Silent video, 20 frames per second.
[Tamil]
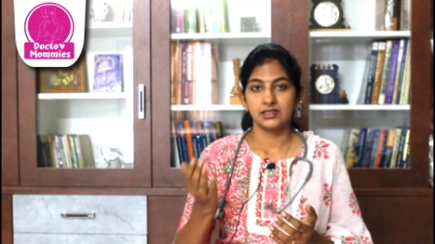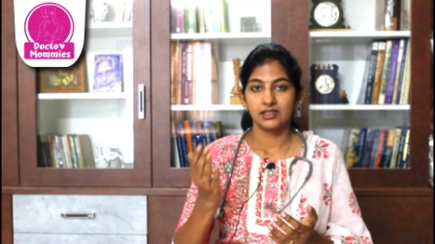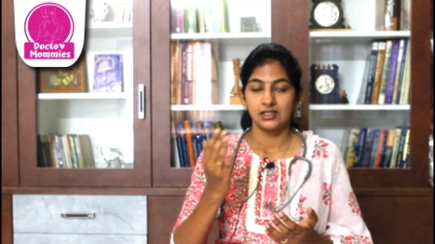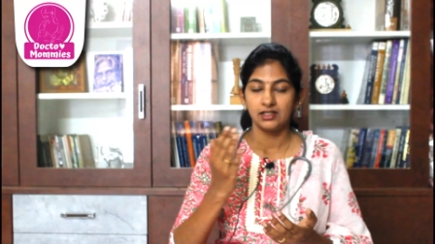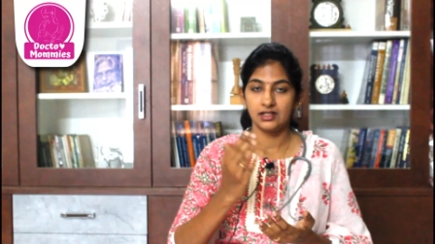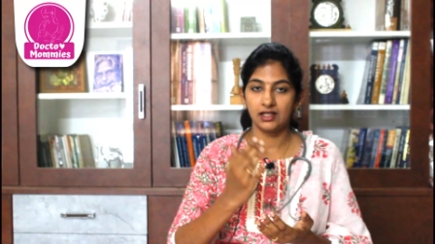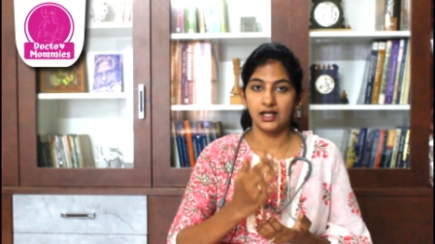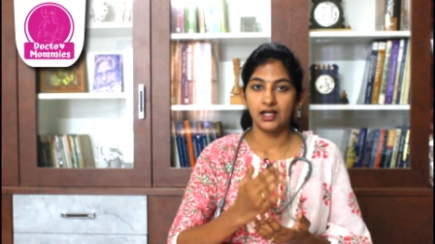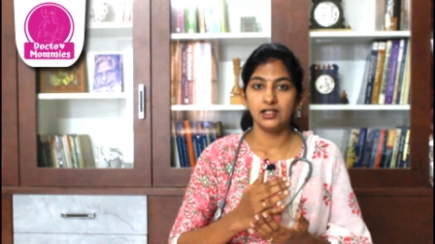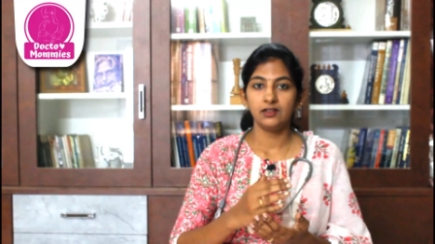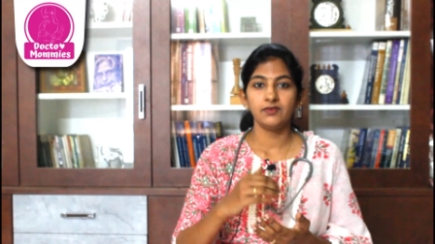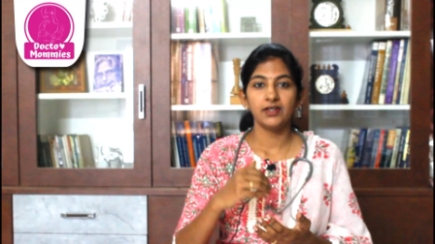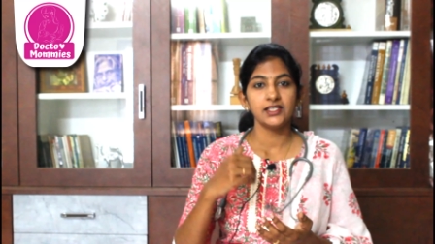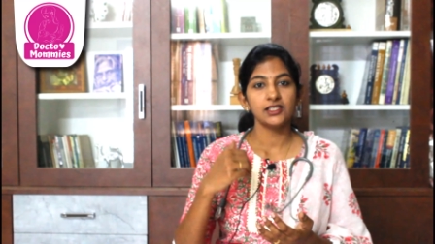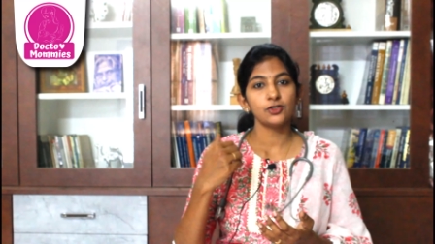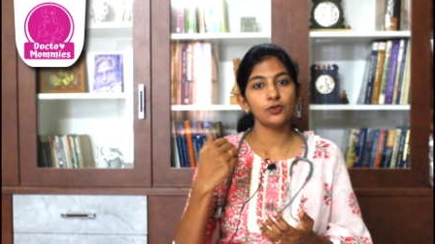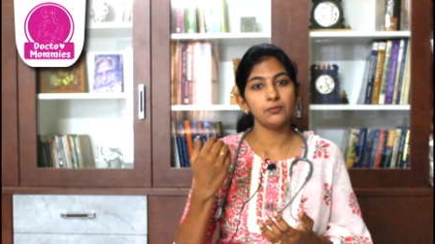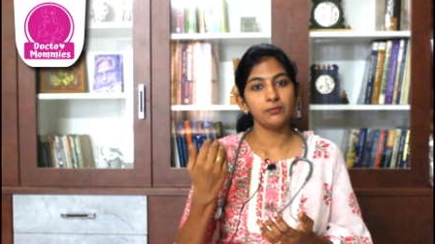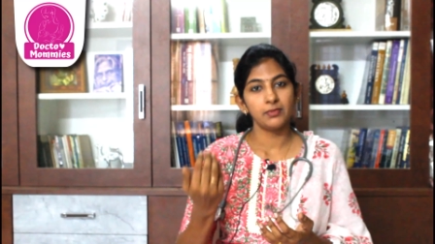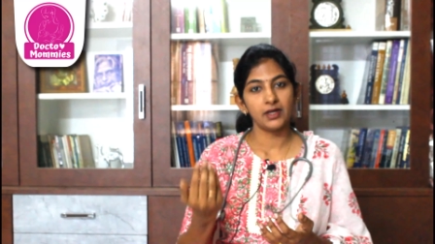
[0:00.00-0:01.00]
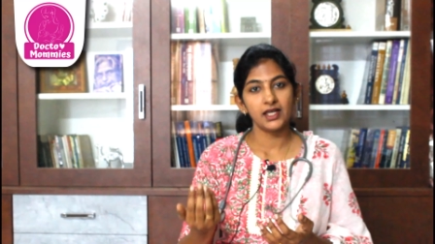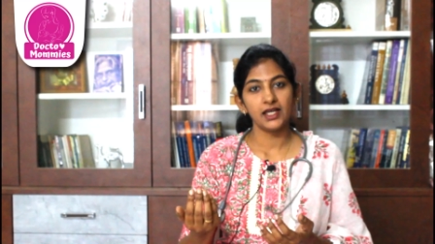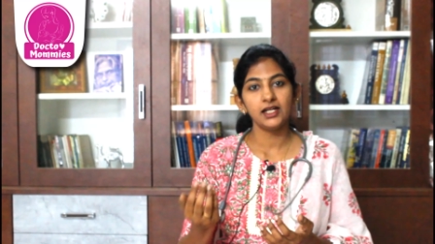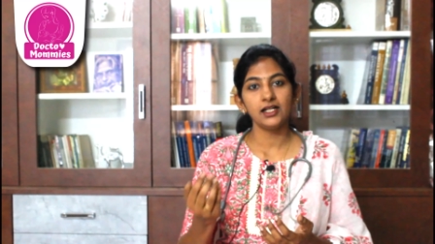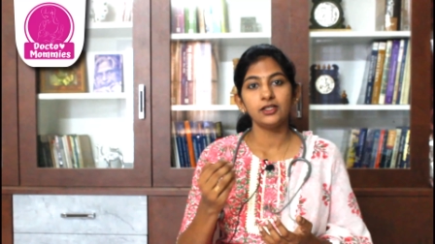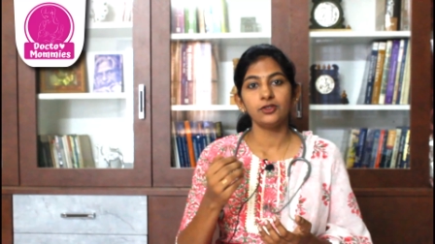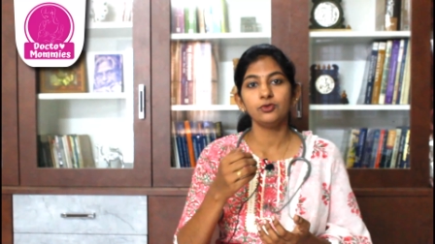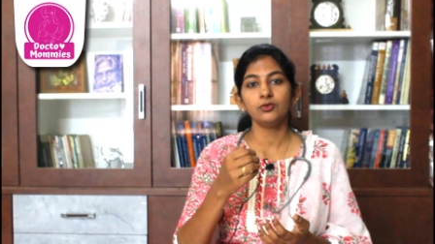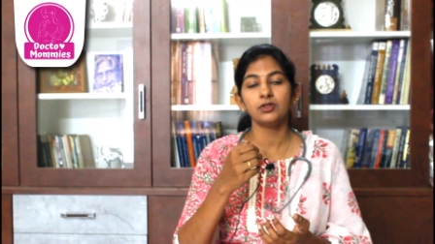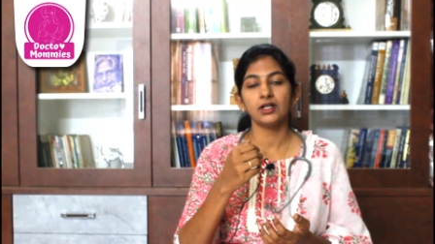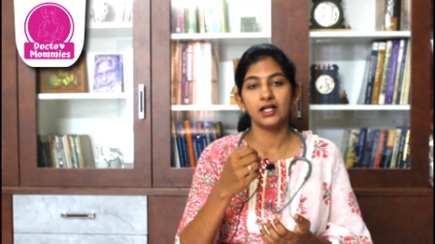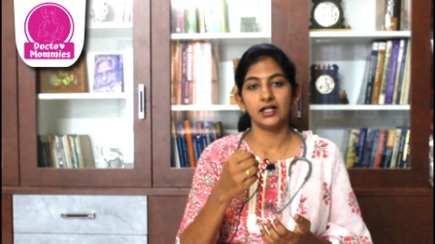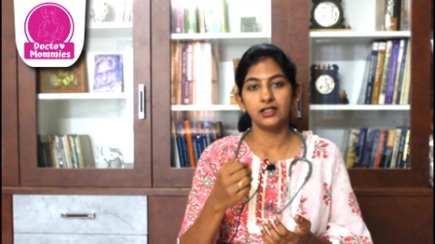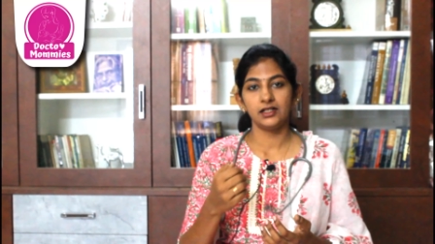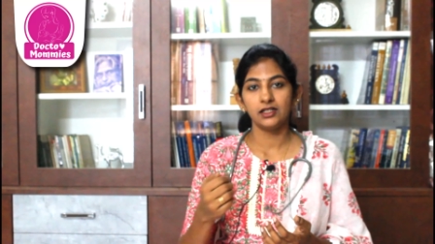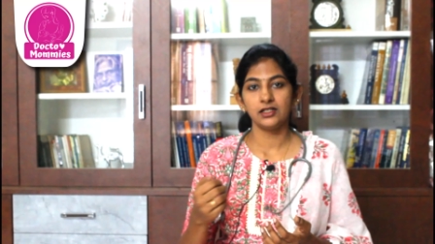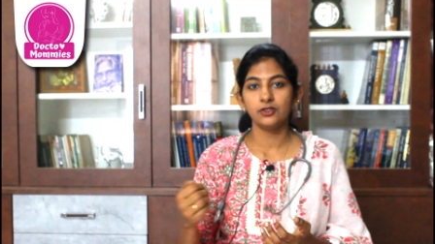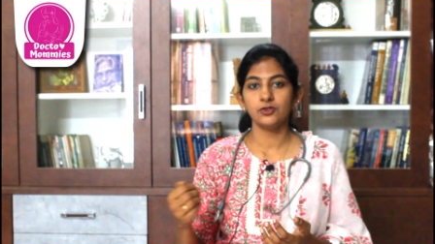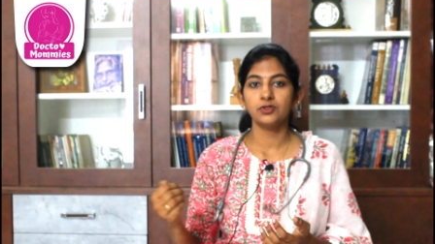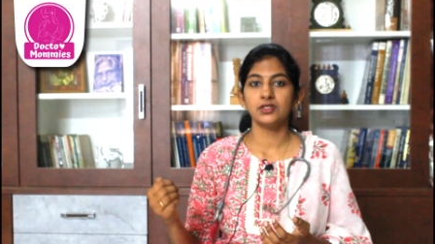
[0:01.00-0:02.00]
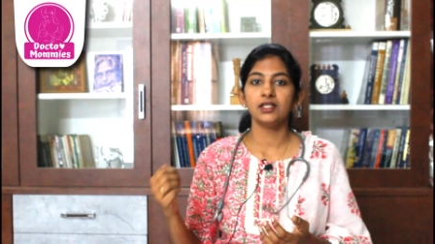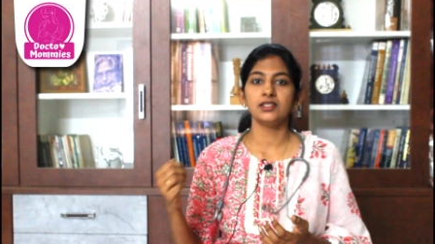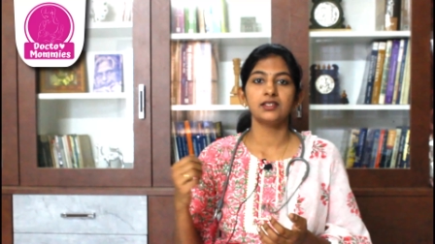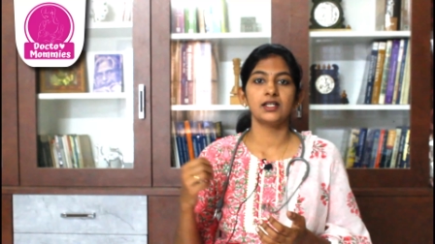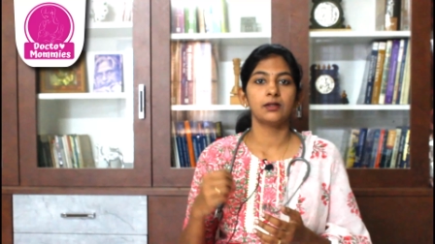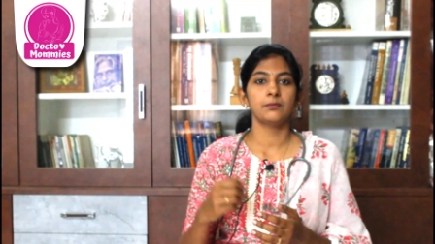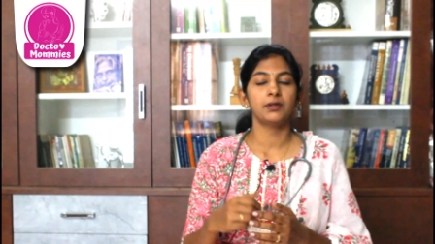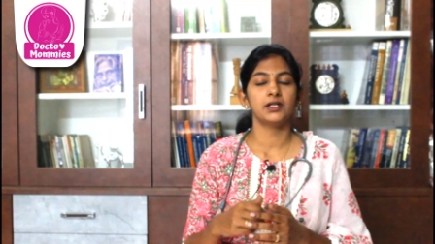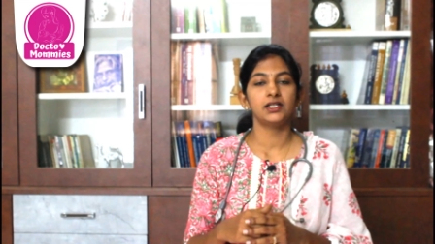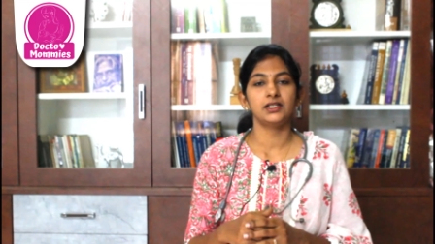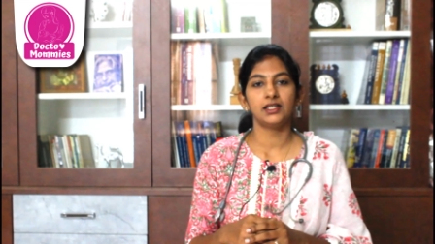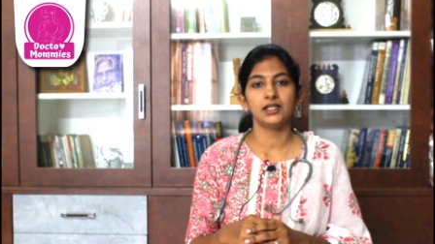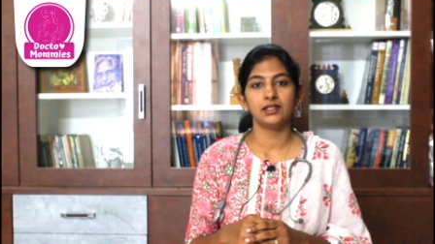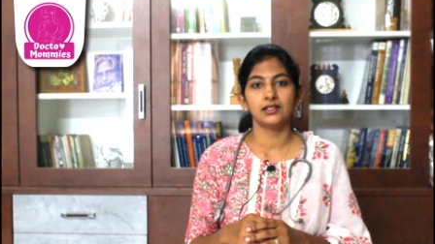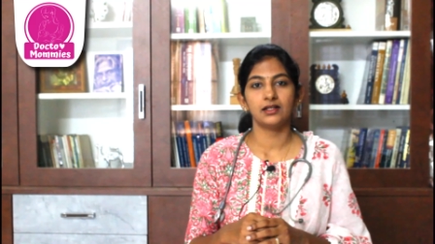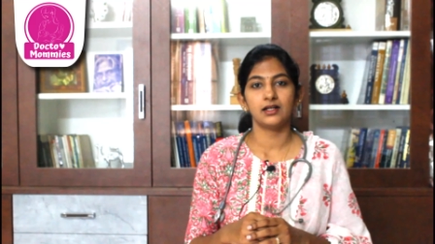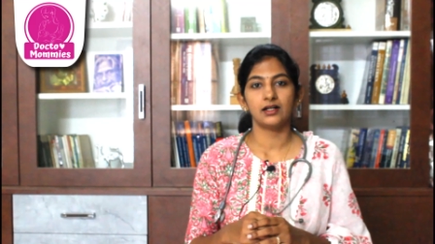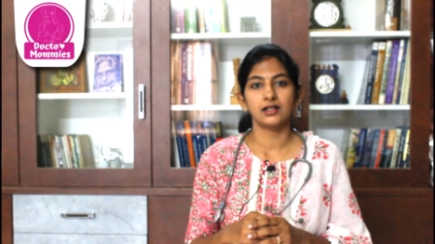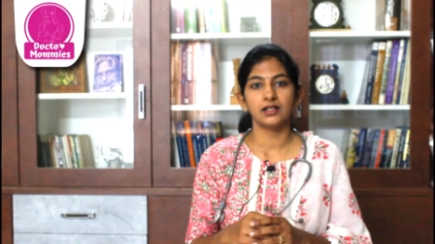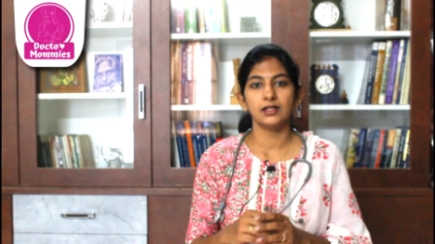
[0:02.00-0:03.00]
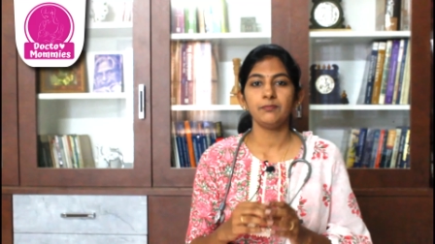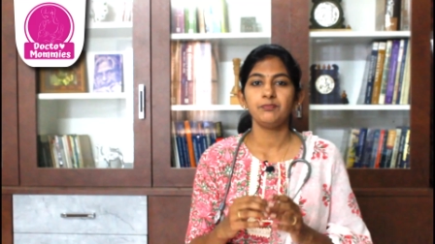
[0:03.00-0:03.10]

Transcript: நாலு வயசுக்கும் மேலேயும் கண்டினியூஸாக சக் பண்ணிகிட்டே இருக்காங்கன்னா